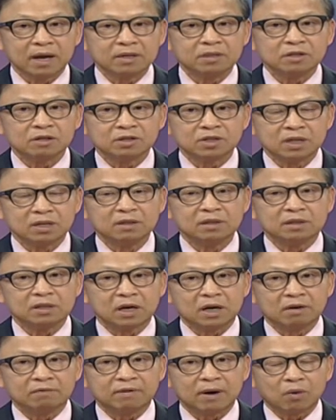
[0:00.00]
được xin
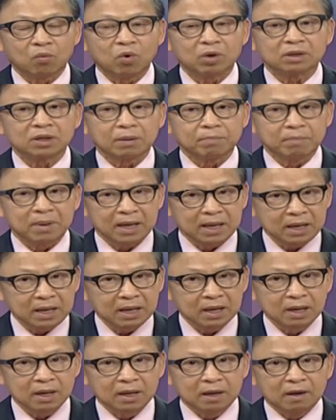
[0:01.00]
trở vào quốc tịch Mỹ
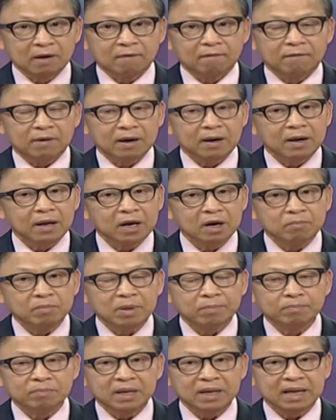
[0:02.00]
và nếu
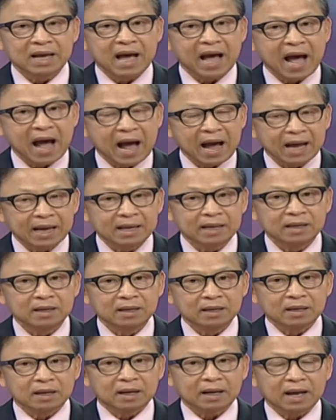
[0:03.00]
mình bị hai
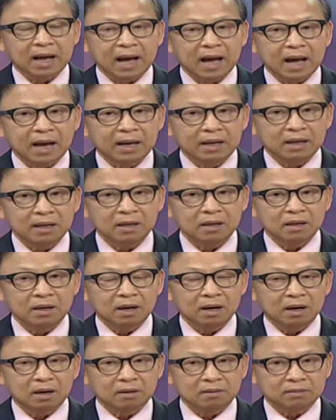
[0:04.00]
cái
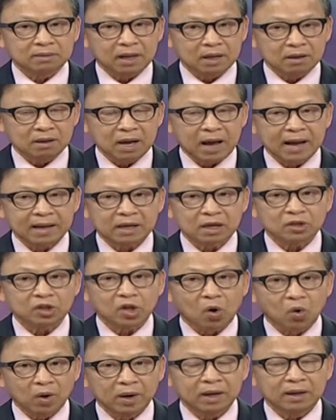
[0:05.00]
à, t- hai cái
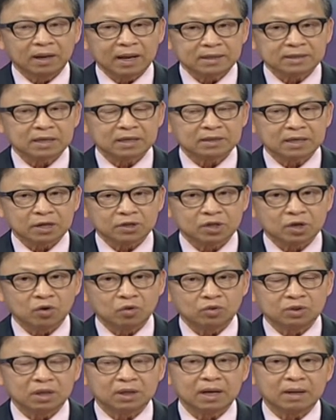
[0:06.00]
tội lái xe say
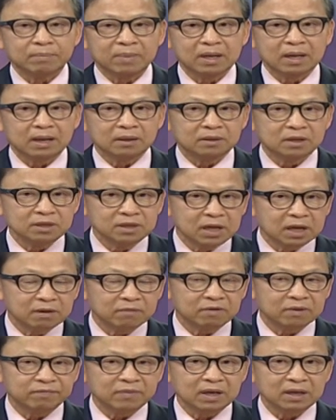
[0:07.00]
rượu tức là bị lần thứ nhất
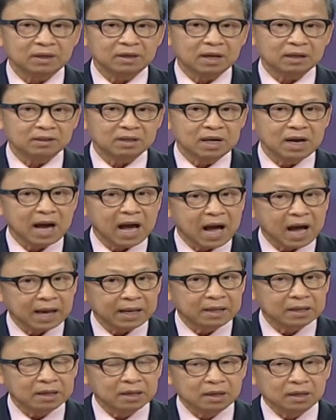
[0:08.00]
và bị lần thứ
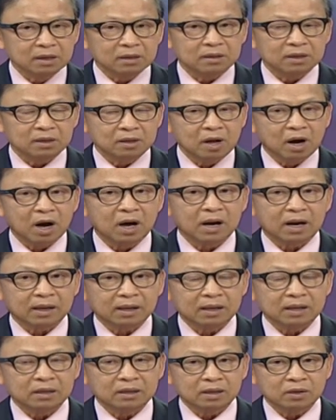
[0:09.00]
hai thì đó là
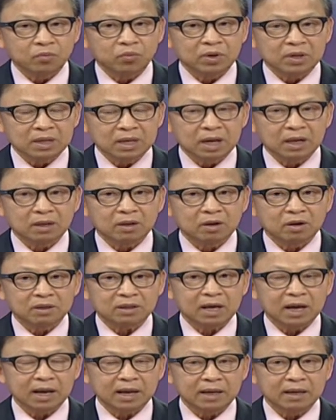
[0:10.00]
cái cái nguyên nhân có
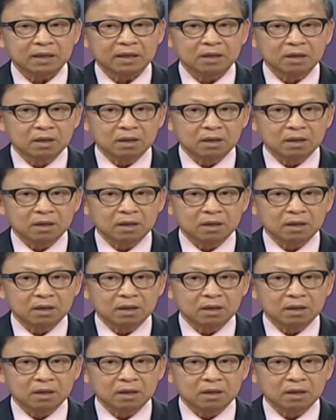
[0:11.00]
thể